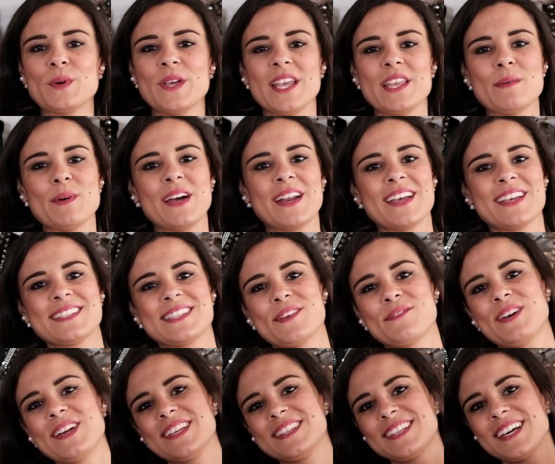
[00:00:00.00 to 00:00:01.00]
voy a llevar
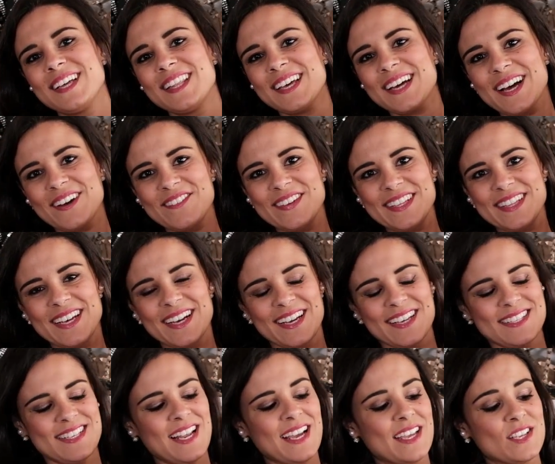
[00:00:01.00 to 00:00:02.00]
esta maleta de cabina,
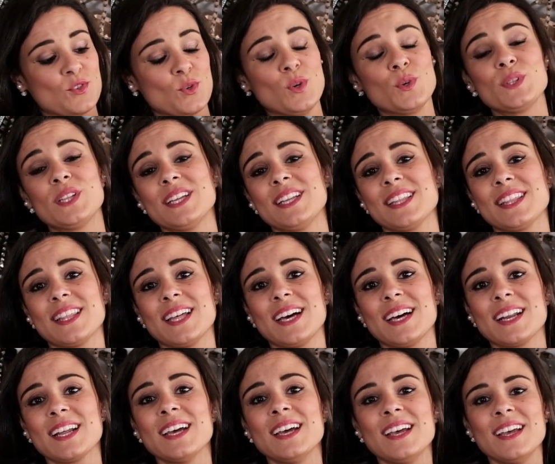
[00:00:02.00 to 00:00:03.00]
que es la que suelo
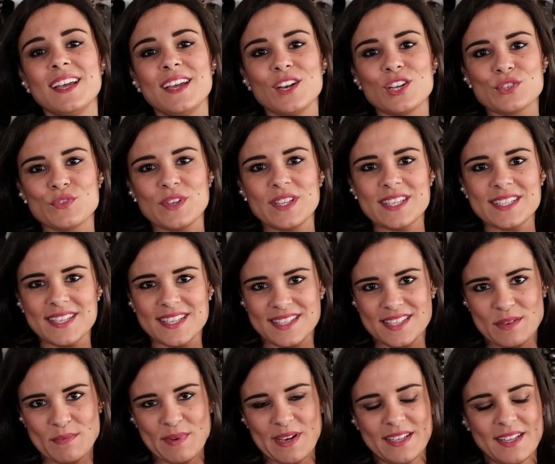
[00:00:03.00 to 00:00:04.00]
utilizar en los fines de
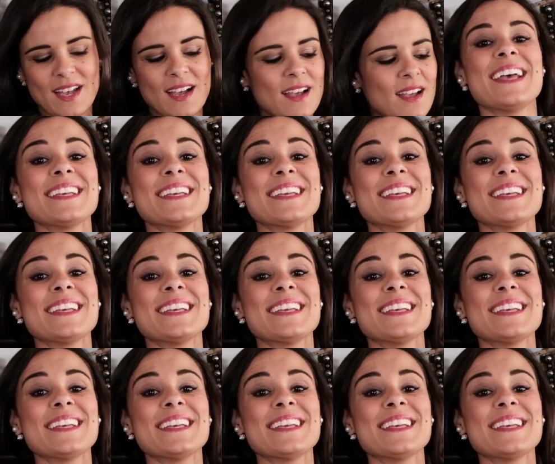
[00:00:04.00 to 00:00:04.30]
semana.